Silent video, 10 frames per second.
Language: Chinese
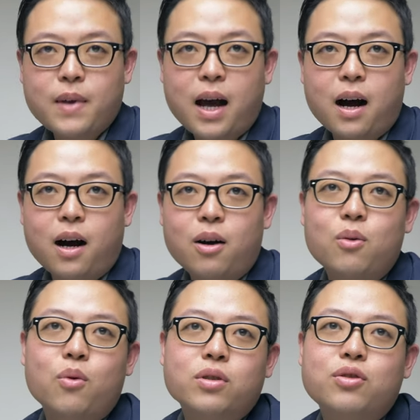大家好，
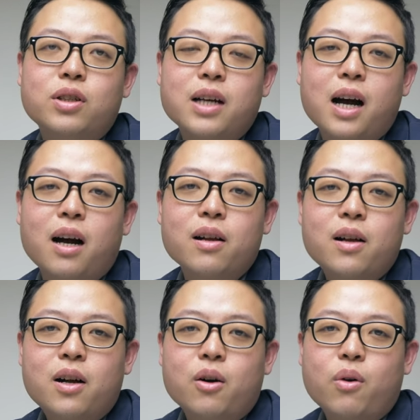我是学长，
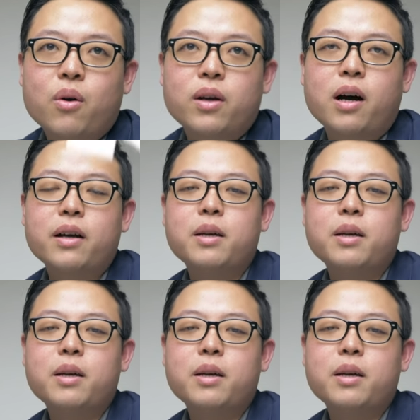欢迎回到